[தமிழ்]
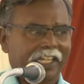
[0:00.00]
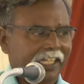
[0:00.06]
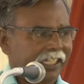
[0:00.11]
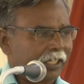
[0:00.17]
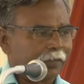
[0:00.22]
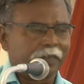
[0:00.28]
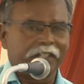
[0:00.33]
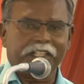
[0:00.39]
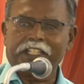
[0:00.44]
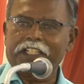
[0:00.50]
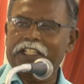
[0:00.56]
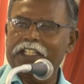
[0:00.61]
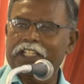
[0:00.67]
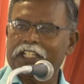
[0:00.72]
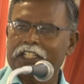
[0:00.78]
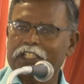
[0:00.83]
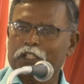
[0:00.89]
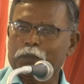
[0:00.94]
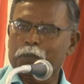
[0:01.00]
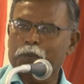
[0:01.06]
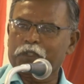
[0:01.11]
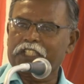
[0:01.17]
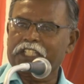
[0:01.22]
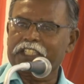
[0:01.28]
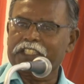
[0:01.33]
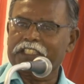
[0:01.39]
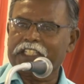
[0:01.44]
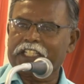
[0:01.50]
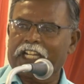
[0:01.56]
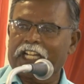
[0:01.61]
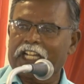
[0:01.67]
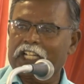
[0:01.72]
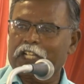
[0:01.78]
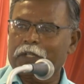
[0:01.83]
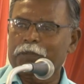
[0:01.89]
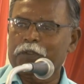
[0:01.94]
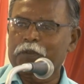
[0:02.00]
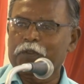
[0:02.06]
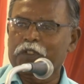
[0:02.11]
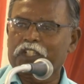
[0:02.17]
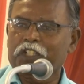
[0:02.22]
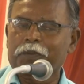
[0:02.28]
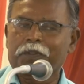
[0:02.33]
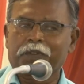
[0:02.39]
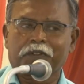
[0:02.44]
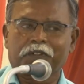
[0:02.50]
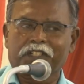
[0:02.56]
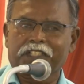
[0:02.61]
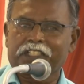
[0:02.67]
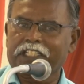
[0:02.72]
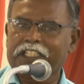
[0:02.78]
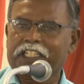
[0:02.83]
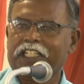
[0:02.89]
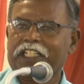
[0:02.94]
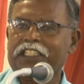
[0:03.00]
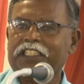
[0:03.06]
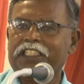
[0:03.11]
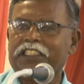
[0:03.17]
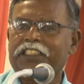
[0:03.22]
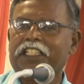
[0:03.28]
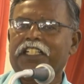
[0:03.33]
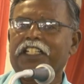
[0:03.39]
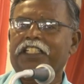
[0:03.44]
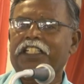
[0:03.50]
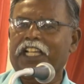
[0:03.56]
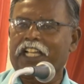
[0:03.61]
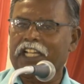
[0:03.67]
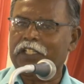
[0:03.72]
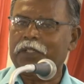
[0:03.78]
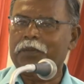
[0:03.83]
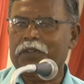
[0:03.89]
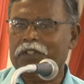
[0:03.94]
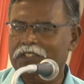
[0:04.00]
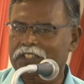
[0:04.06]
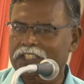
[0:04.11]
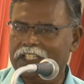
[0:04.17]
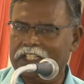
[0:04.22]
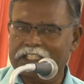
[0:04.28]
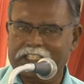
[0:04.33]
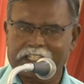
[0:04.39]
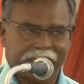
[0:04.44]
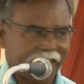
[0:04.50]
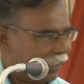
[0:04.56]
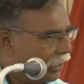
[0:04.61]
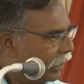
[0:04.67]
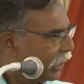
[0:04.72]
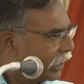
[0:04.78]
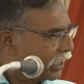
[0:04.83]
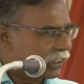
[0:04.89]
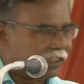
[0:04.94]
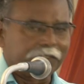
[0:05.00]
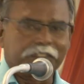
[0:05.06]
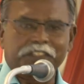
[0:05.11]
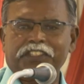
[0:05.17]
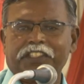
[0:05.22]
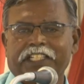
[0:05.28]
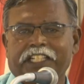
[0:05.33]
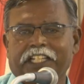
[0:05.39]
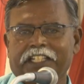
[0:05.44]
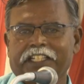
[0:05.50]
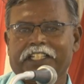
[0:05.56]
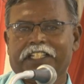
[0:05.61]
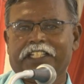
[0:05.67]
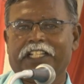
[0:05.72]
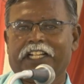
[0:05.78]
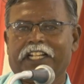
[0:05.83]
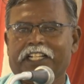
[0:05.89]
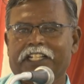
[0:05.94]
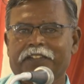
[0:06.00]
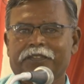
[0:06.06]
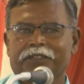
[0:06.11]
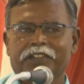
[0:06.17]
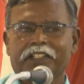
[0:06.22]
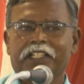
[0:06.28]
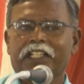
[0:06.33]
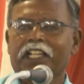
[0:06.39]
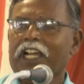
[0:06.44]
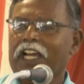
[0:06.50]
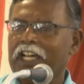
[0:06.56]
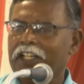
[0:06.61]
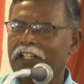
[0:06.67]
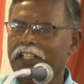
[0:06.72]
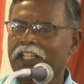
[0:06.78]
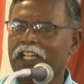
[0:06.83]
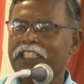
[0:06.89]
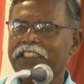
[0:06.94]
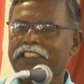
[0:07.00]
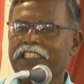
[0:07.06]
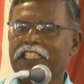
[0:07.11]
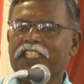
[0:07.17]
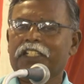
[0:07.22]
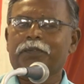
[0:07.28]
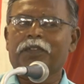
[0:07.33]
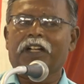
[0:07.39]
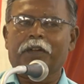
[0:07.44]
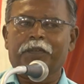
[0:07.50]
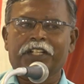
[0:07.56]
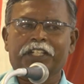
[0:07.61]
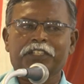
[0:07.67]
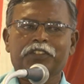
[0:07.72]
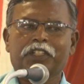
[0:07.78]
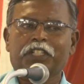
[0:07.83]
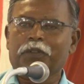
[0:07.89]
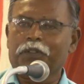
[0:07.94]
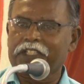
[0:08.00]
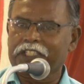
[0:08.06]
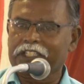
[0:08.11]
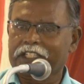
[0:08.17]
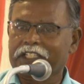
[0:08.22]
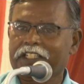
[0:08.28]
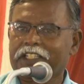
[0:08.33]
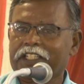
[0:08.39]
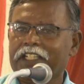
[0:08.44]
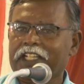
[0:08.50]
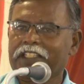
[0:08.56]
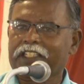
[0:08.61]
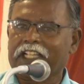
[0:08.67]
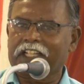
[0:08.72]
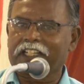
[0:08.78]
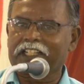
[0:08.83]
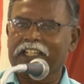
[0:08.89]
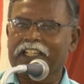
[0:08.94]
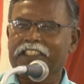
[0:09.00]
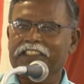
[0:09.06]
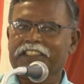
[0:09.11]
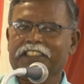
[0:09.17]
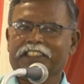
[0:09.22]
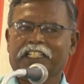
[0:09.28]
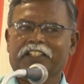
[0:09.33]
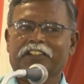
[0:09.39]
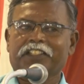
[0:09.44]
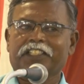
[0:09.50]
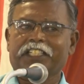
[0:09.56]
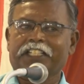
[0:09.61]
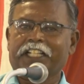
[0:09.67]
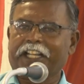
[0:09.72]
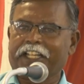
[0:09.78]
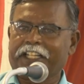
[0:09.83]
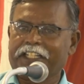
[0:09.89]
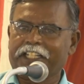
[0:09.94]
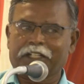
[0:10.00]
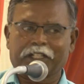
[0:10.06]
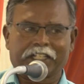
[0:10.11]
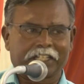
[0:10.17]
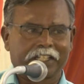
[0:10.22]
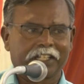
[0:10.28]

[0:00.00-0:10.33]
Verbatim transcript: அதே மாதிரி எங்களுக்கு புத்தகத்தை ஆக்கமும் ஊக்கமும் கொடுத்து எழுதி திருத்தி ஆக்கம் கொடுத்துக்கிட்டு இருக்கிற சிவசையா இங்கே இருக்கிறாங்க அருங்காட்சியகம் அப்படின்னு சொல்லி ஒன்று இருக்குது அந்த அருங்காட்சியகத்தில் வந்து நிறைய